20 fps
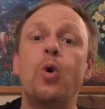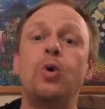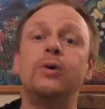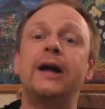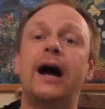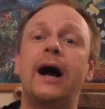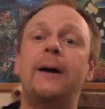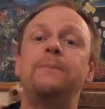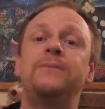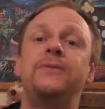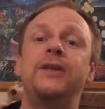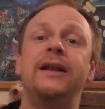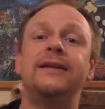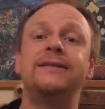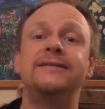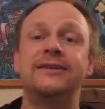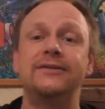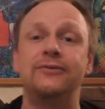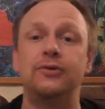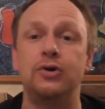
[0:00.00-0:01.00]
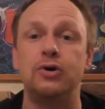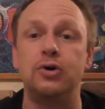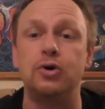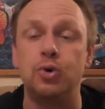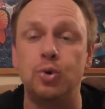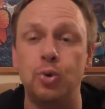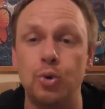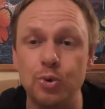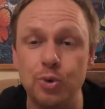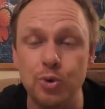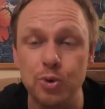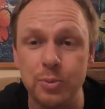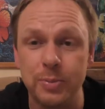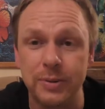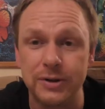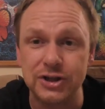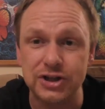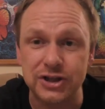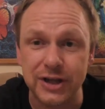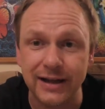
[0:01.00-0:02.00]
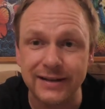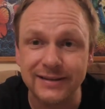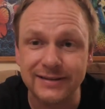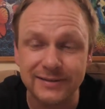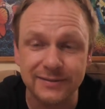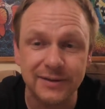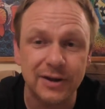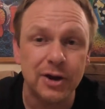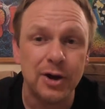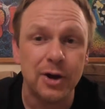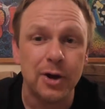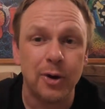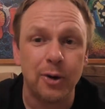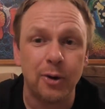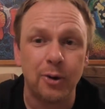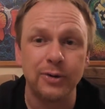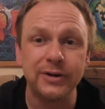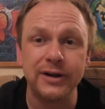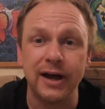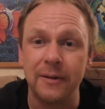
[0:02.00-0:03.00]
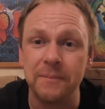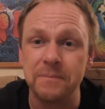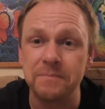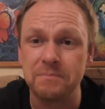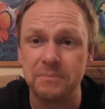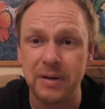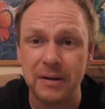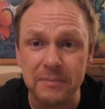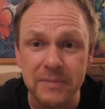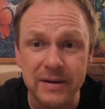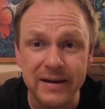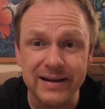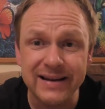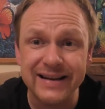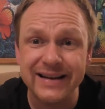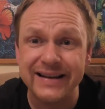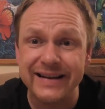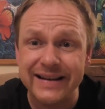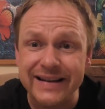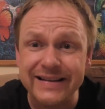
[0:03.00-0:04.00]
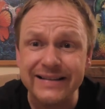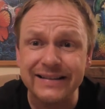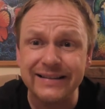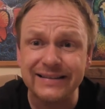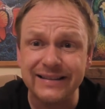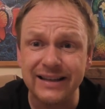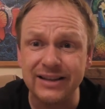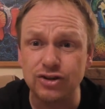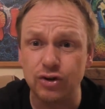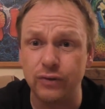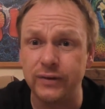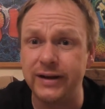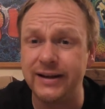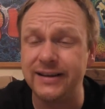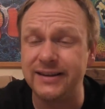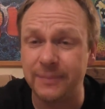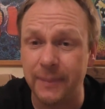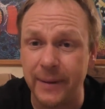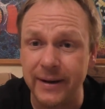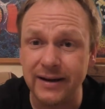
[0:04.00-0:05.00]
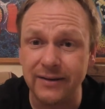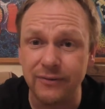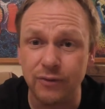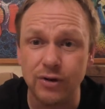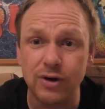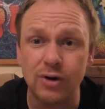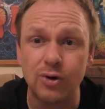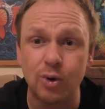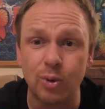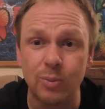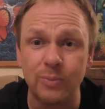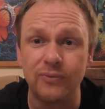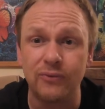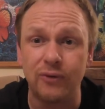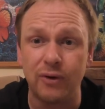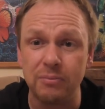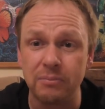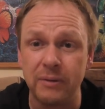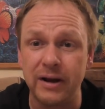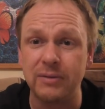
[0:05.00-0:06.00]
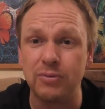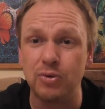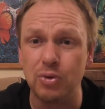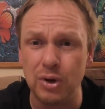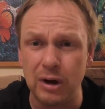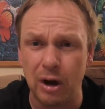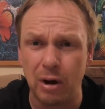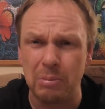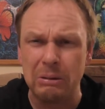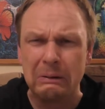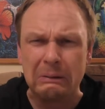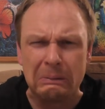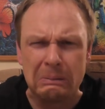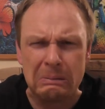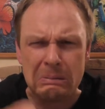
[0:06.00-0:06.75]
und habt die letzte Woche gut überstanden und ja, bei mir ist jetzt schon die zweite Woche rum von meinem Urlaub.